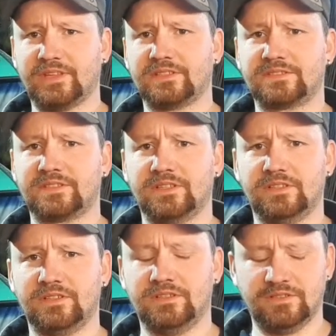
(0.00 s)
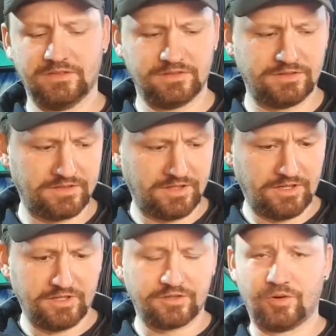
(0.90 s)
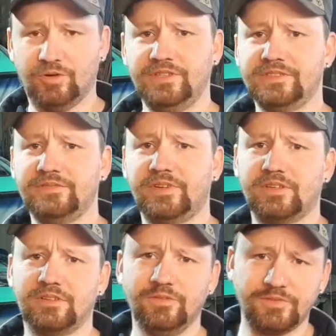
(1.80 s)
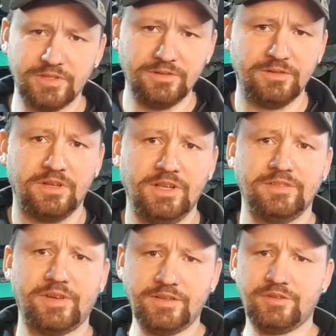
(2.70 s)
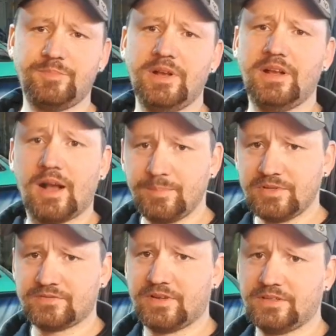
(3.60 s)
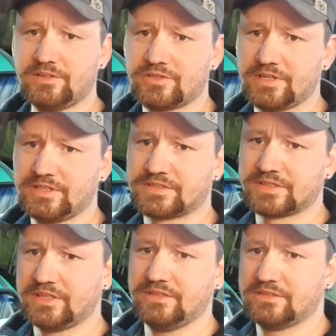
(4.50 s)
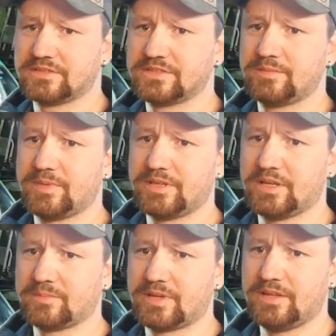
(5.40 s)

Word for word: das äh, äh Gehäuse für den Lüfter fertig machen. Habe ich fertig, ist drin, sieht man hier am